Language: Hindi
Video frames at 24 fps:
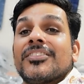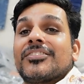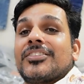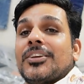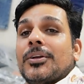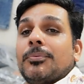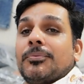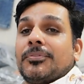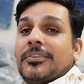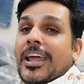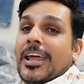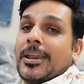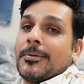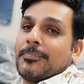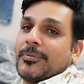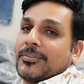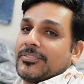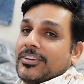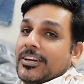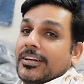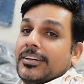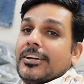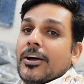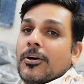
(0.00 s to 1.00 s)
सिर्फ
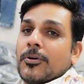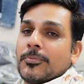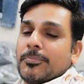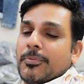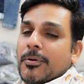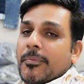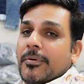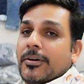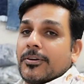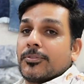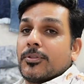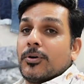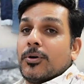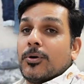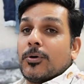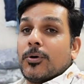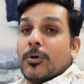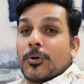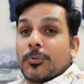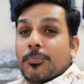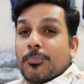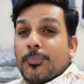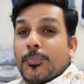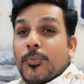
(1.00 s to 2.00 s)
टेन डाउन पेमेंट दो
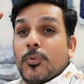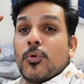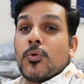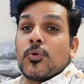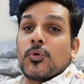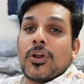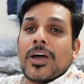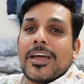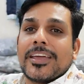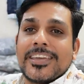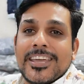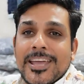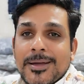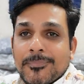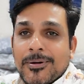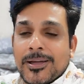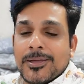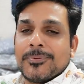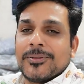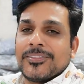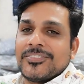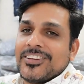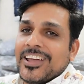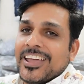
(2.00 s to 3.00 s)
और पूरा ई
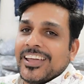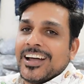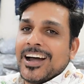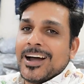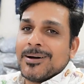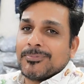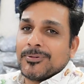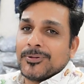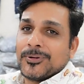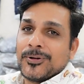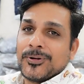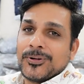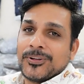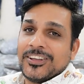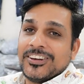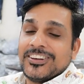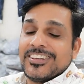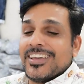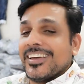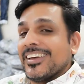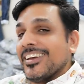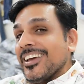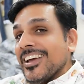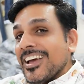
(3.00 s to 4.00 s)
e बन जाएगा आप लोगों के
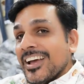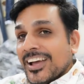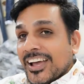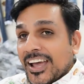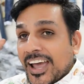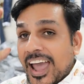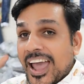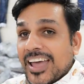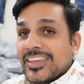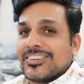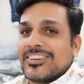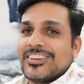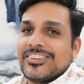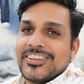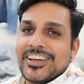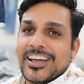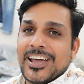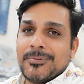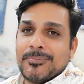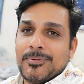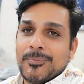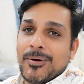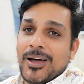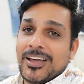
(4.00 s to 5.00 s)
लिए ऐसी
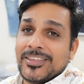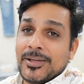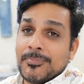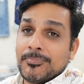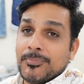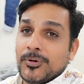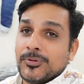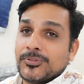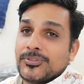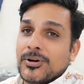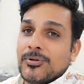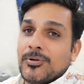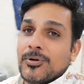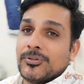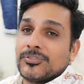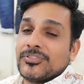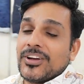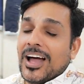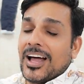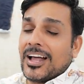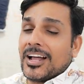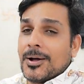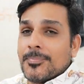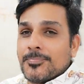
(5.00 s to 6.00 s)
जगह पे मैं आज पहुंचा हूँ
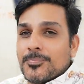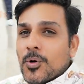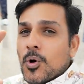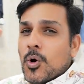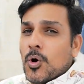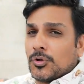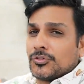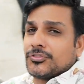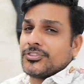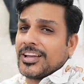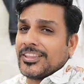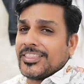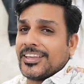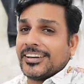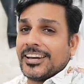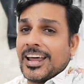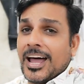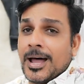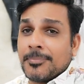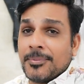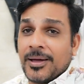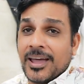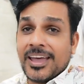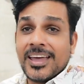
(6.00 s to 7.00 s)
जहाँ का बहुत ज़्यादा
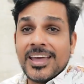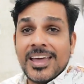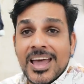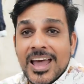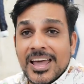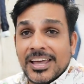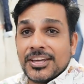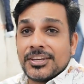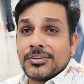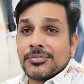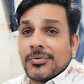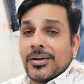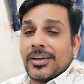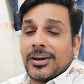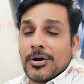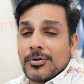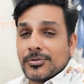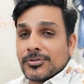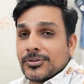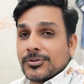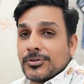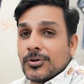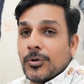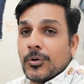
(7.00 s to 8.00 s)
नाम है इस वेयर
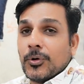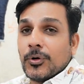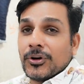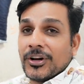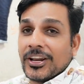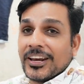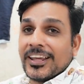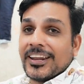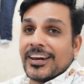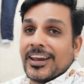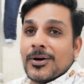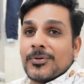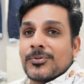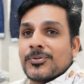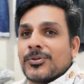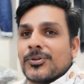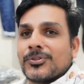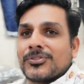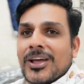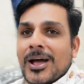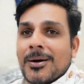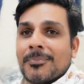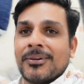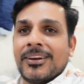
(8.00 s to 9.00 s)
हाउस के जो ओनर है ना
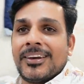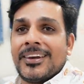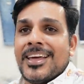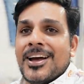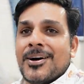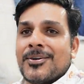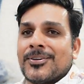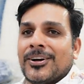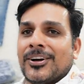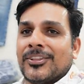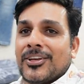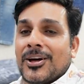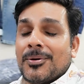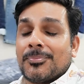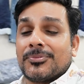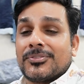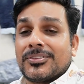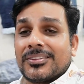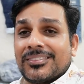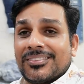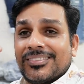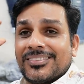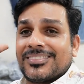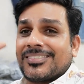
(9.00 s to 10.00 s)
उनको सामने ले आऊंगा तो आप
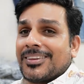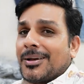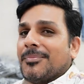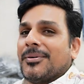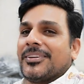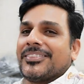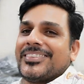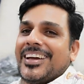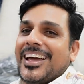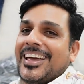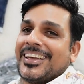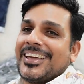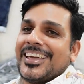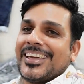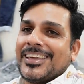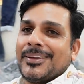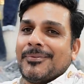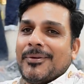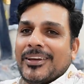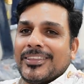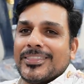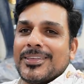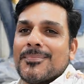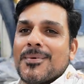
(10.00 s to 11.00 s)
समझ जाएंगे
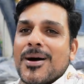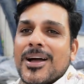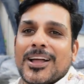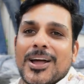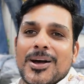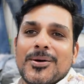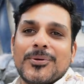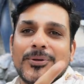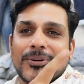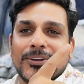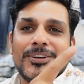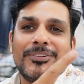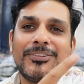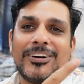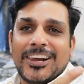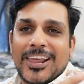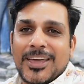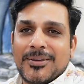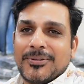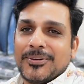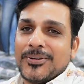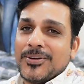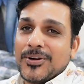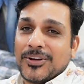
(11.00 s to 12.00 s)
कि भाई धमाका होने वाला
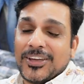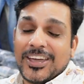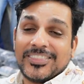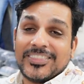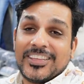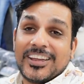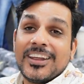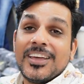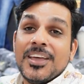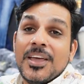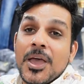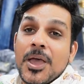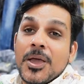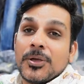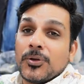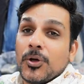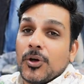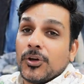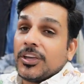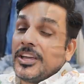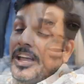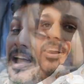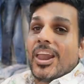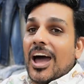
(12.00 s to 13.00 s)
है वीडियो के अंदर
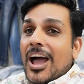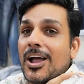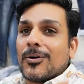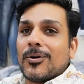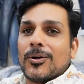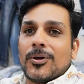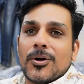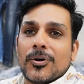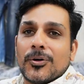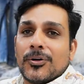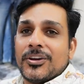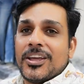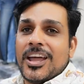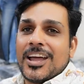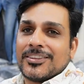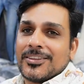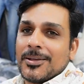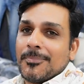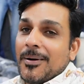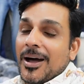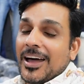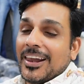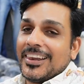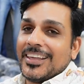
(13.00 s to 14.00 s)
क्योंकि लाखों लोगों ने
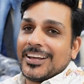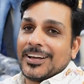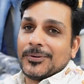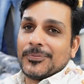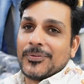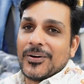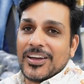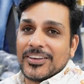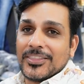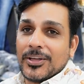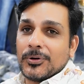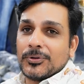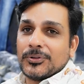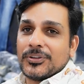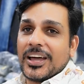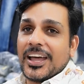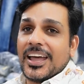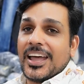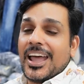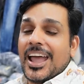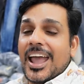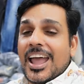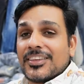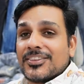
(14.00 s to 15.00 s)
ऐसे माल लेकर फायदा
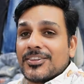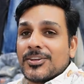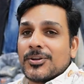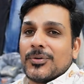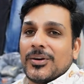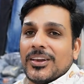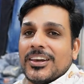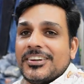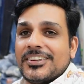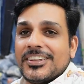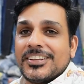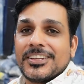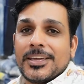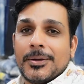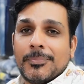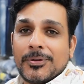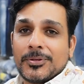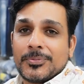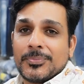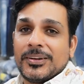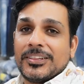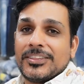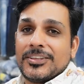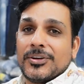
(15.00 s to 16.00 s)
उठाया ऐसी क्वालिटी इनके
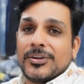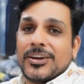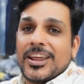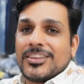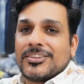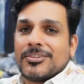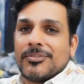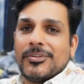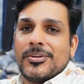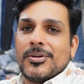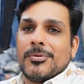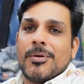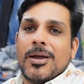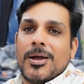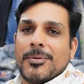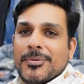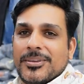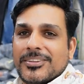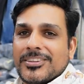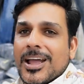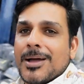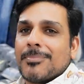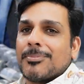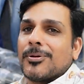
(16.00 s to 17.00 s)
पास मिलती है और ऐसी वीडियो में
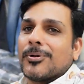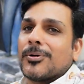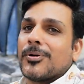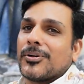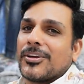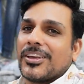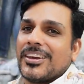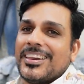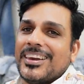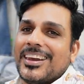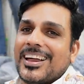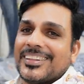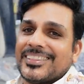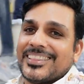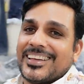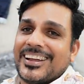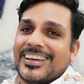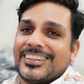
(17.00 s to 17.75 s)
हमेशा आप लोगों के लिए लाता